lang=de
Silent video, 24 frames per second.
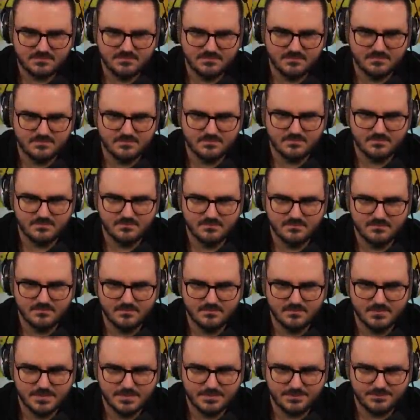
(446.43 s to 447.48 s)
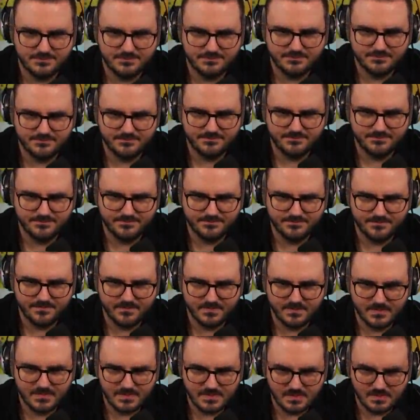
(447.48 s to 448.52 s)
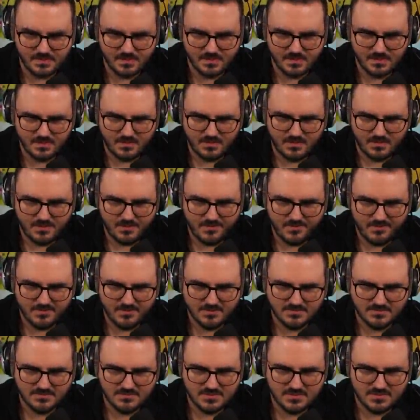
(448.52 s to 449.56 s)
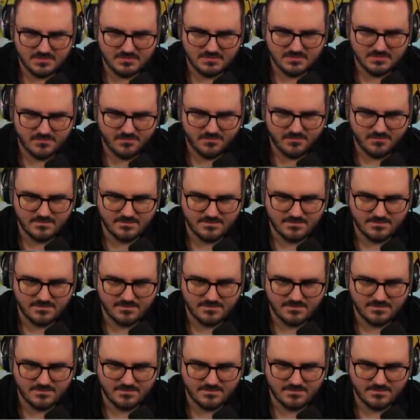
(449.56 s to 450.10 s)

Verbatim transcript: Kann man ihr denn wenigstens hier ein Shelter bauen oder sowas?